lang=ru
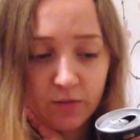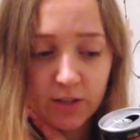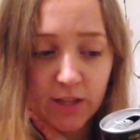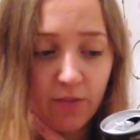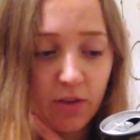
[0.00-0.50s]
В
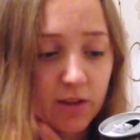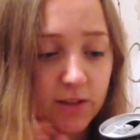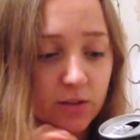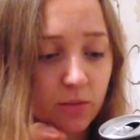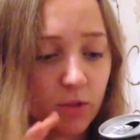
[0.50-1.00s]
составе
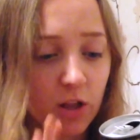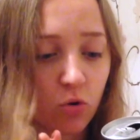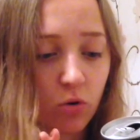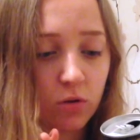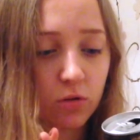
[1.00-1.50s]
есть
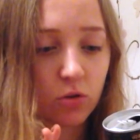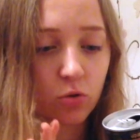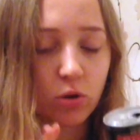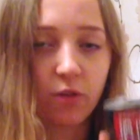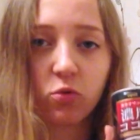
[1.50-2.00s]
молоко,
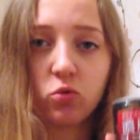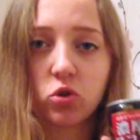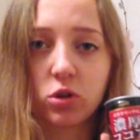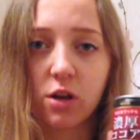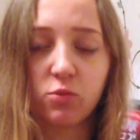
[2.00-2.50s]
но на
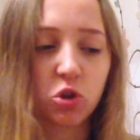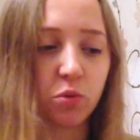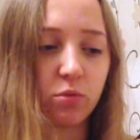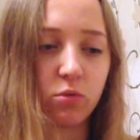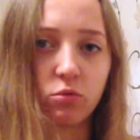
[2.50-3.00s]
вкус как будто
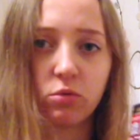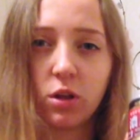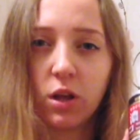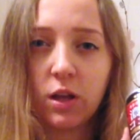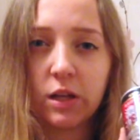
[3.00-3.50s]
бы он
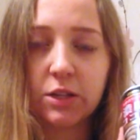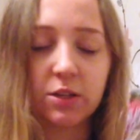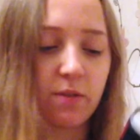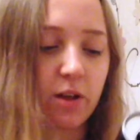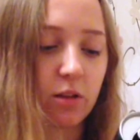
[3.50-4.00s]

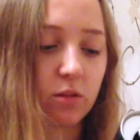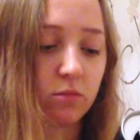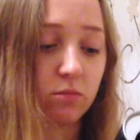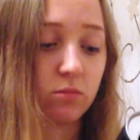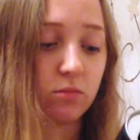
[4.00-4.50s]
сварен
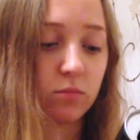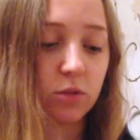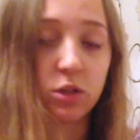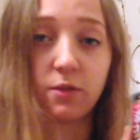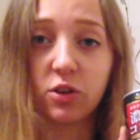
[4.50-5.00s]

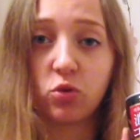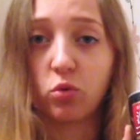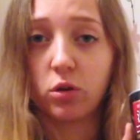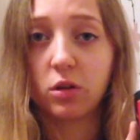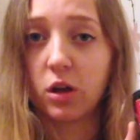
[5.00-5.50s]
с
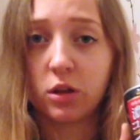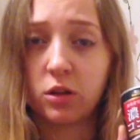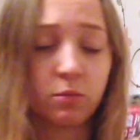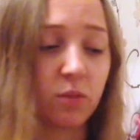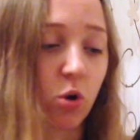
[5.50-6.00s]
водой. А
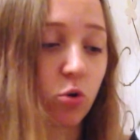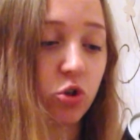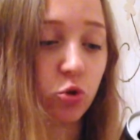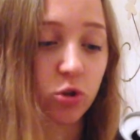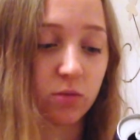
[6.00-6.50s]
молоко не
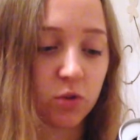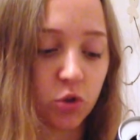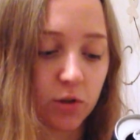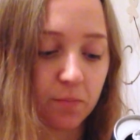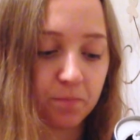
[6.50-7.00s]

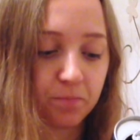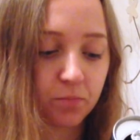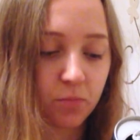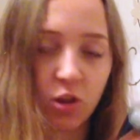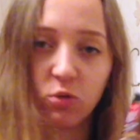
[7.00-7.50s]
чувствуется.
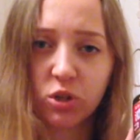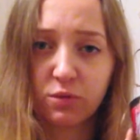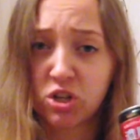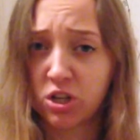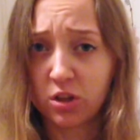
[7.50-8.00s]
Он
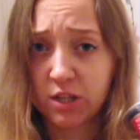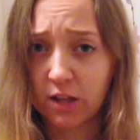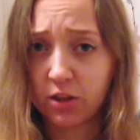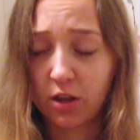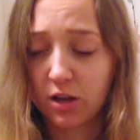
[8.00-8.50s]
совершенно не
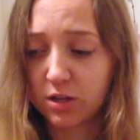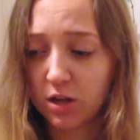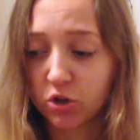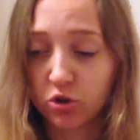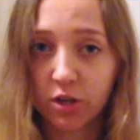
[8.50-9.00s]
сладкий, если
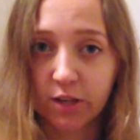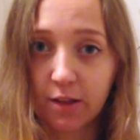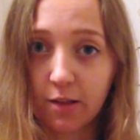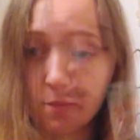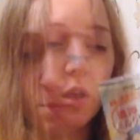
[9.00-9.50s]
я еще не
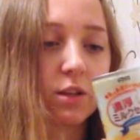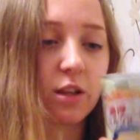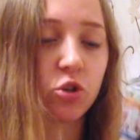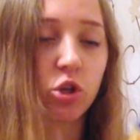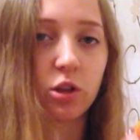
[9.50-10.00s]
сказала.
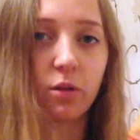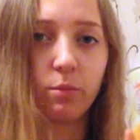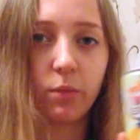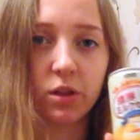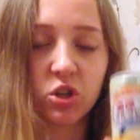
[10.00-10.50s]
Следующее это
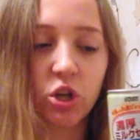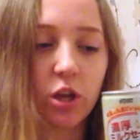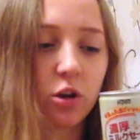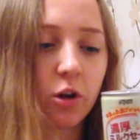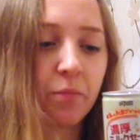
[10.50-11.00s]

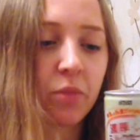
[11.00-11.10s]
милкшейк.